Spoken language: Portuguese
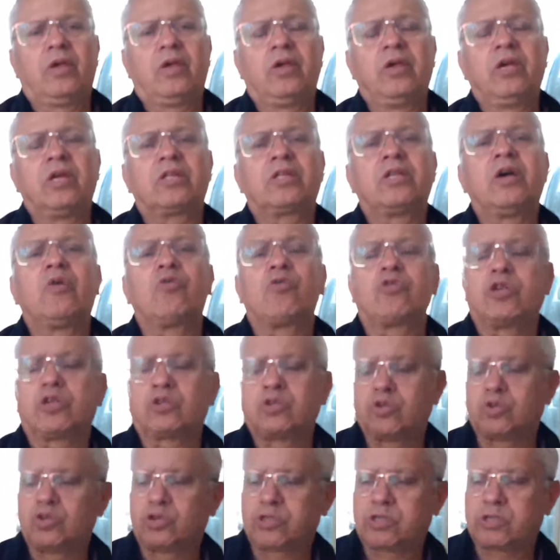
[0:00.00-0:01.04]
E então
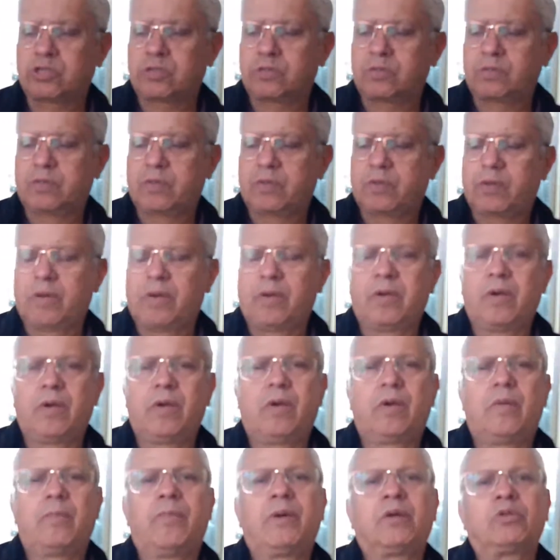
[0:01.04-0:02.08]
Jesus
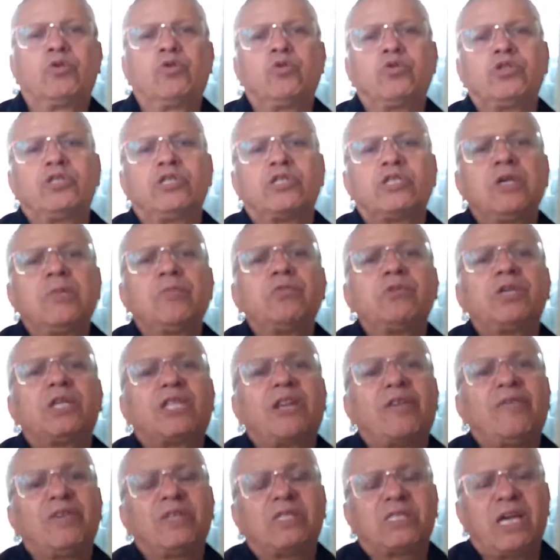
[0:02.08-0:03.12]
mandou os discípulos
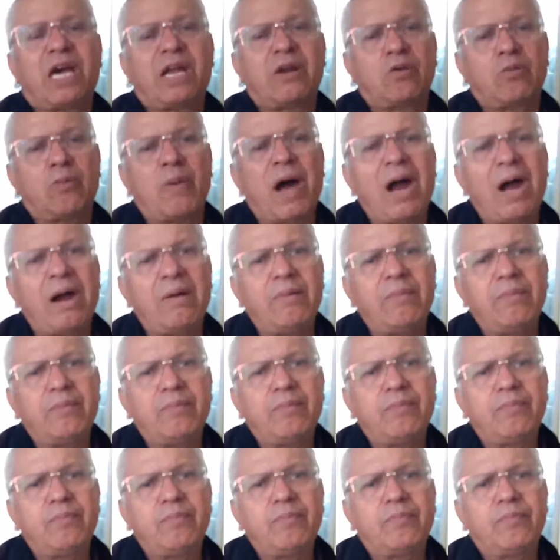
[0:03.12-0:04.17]
atravessarem o mar.
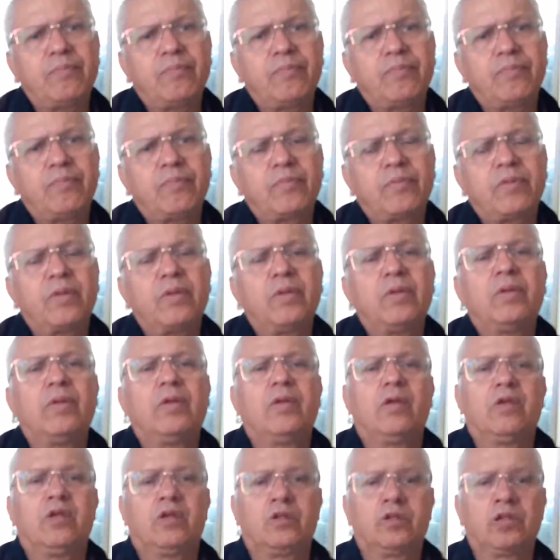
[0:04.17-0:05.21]

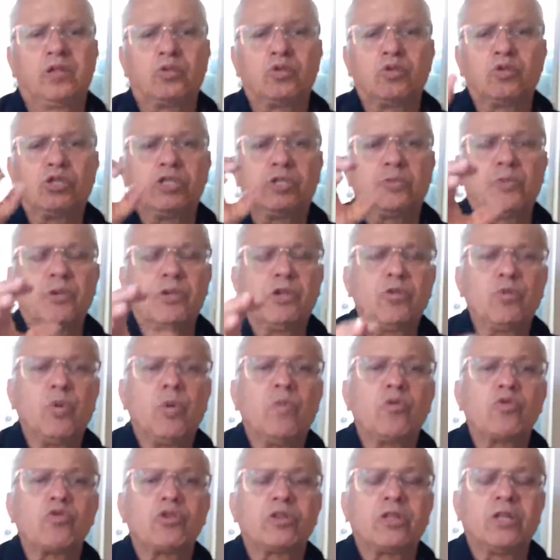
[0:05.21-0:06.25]
Jesus despediu a
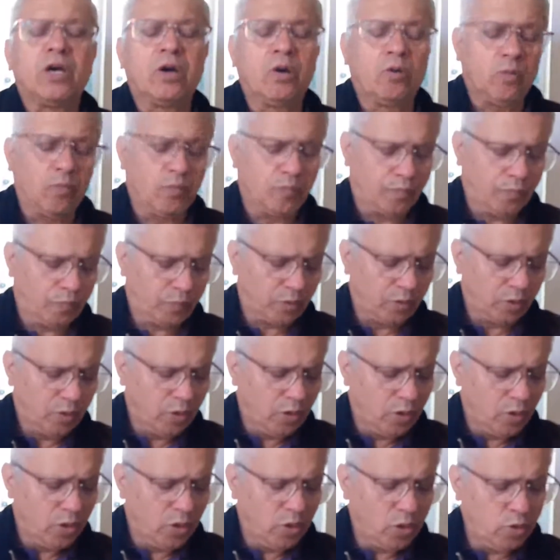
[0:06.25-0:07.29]
multidão
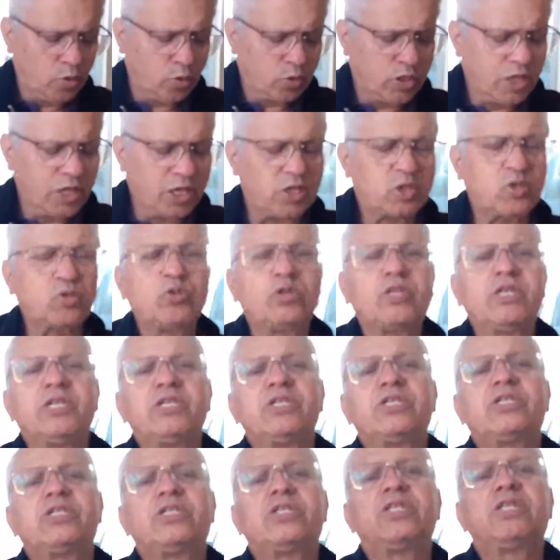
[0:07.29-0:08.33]
e o texto
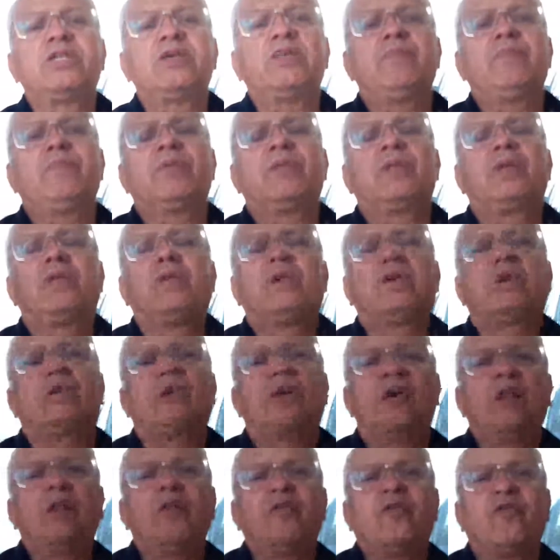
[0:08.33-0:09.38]
disse
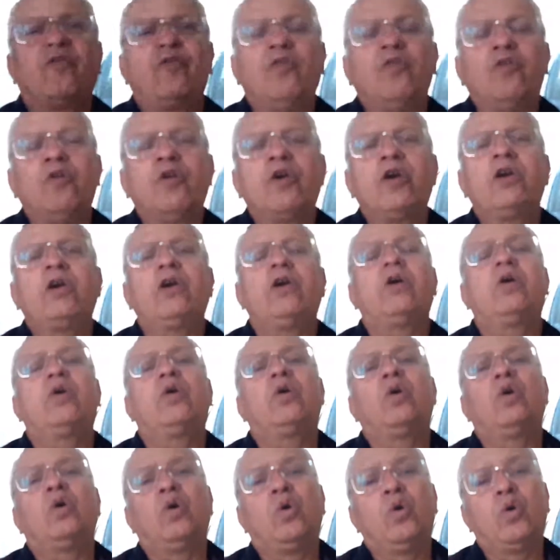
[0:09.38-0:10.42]
que ele foi
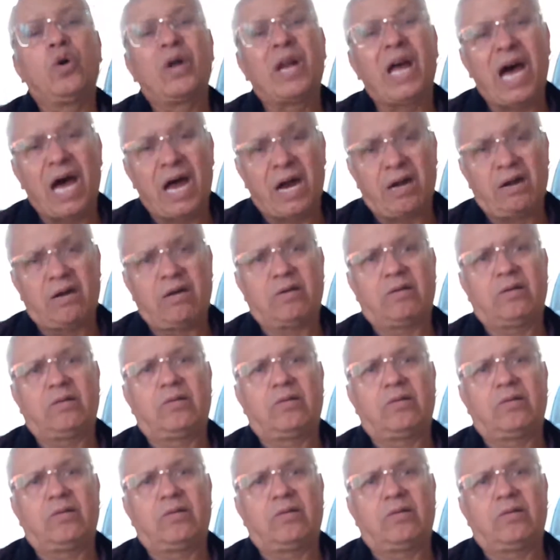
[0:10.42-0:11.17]
orar.